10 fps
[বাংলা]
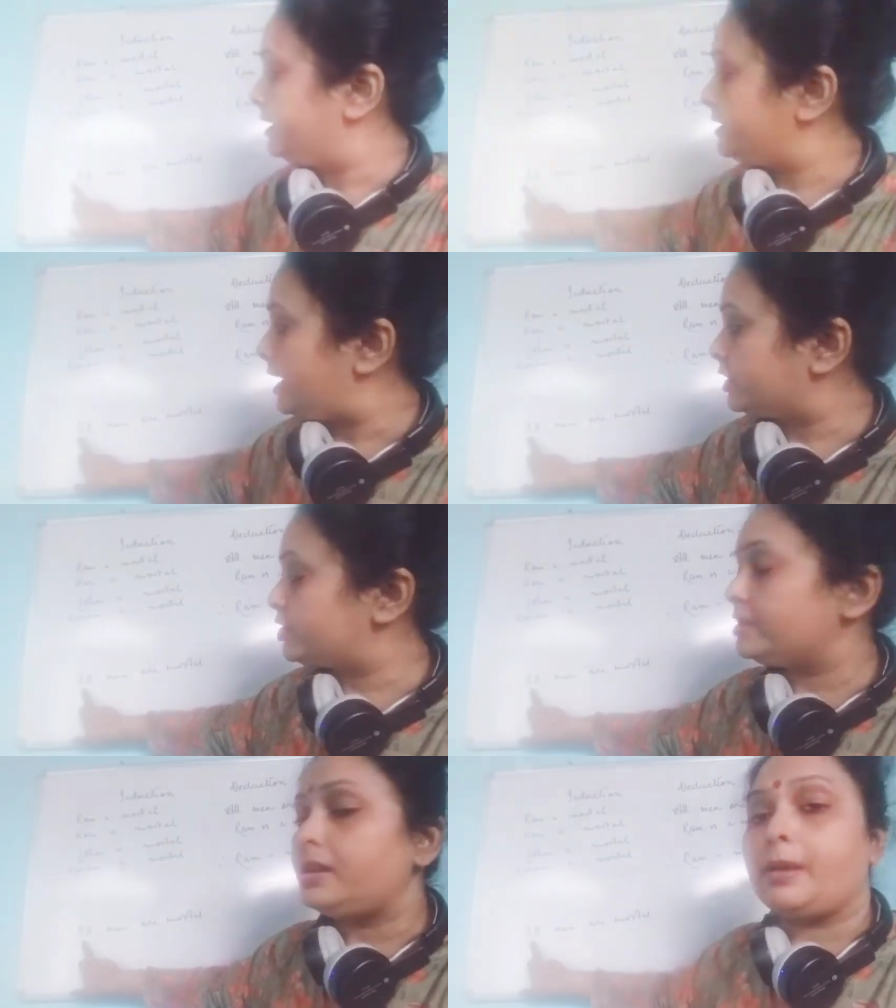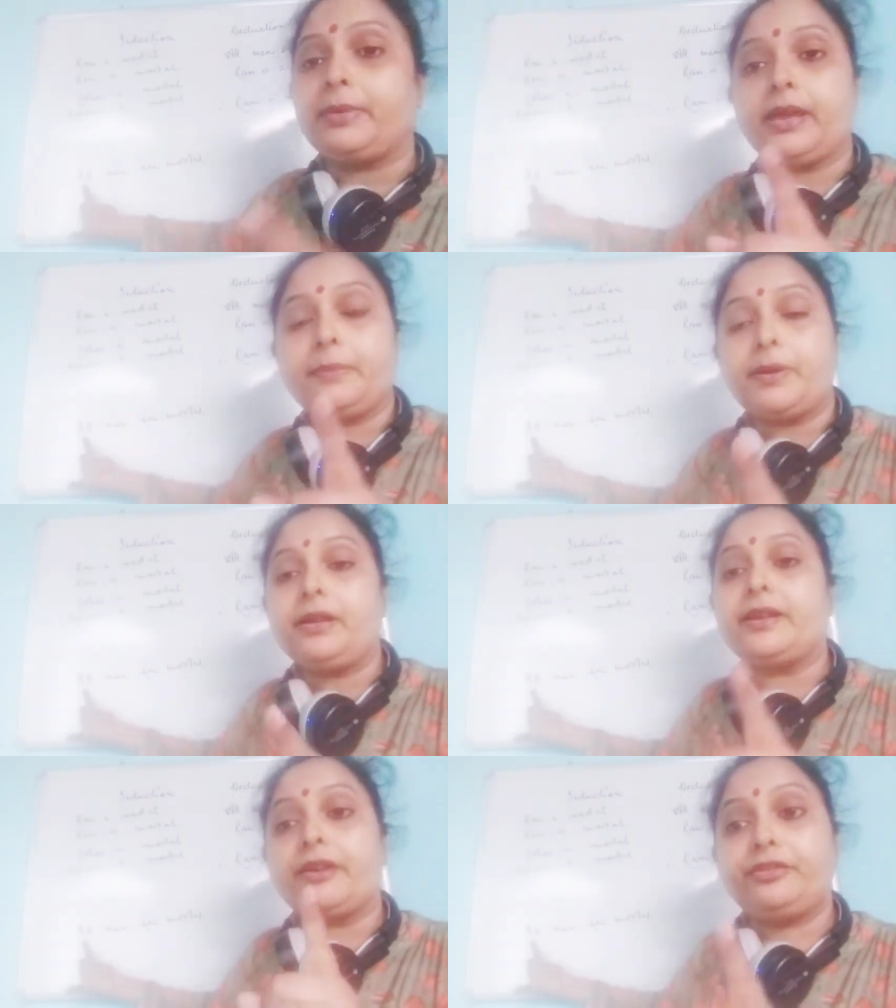ইন্ডাকশন আমি এবার
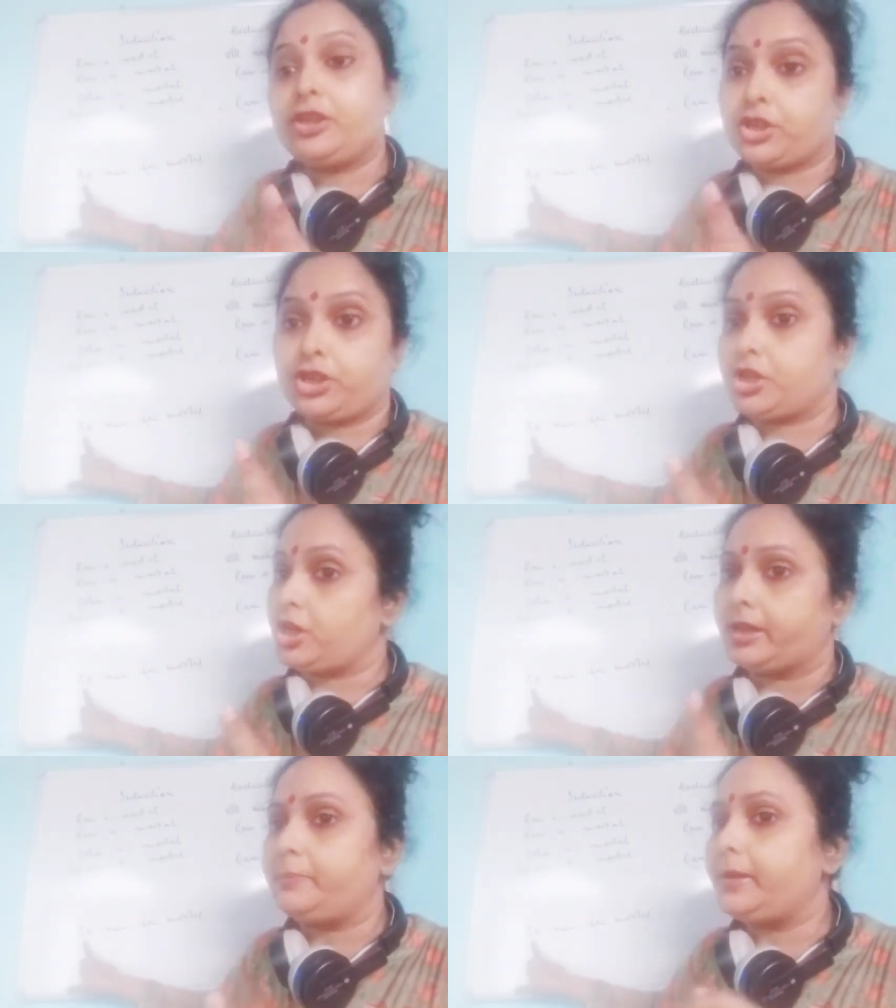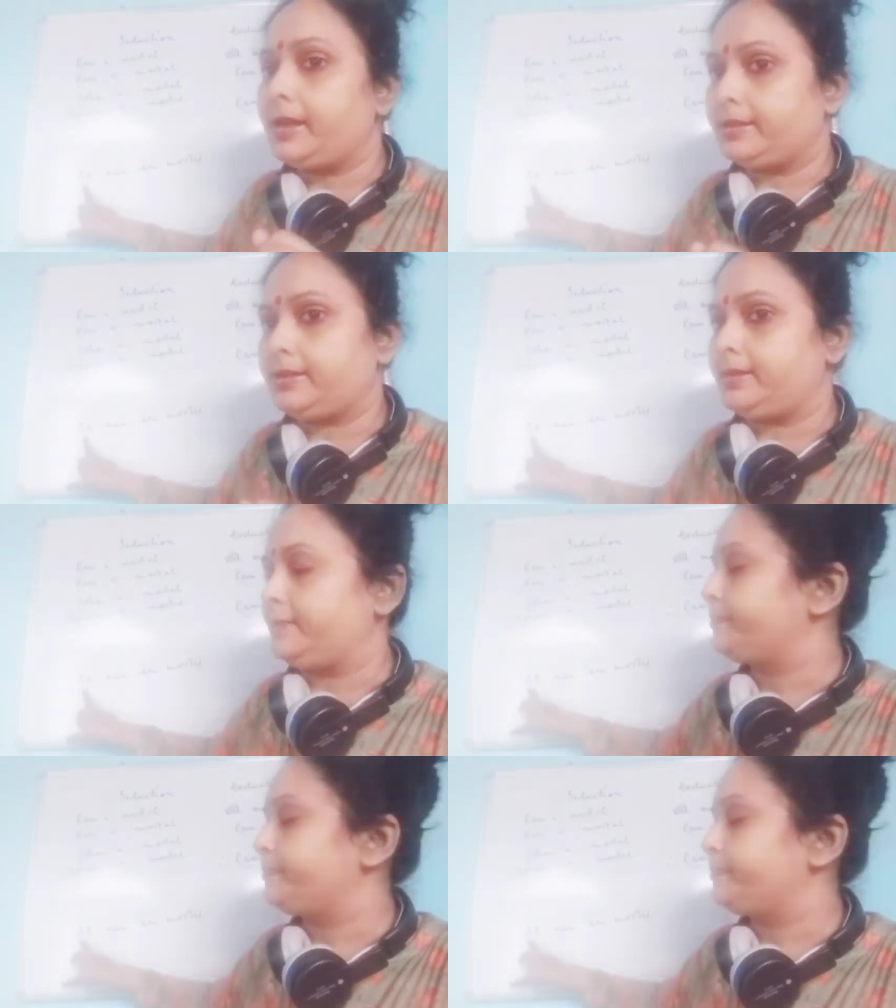ডেফিনেশনের সঙ্গে মেলাচ্ছি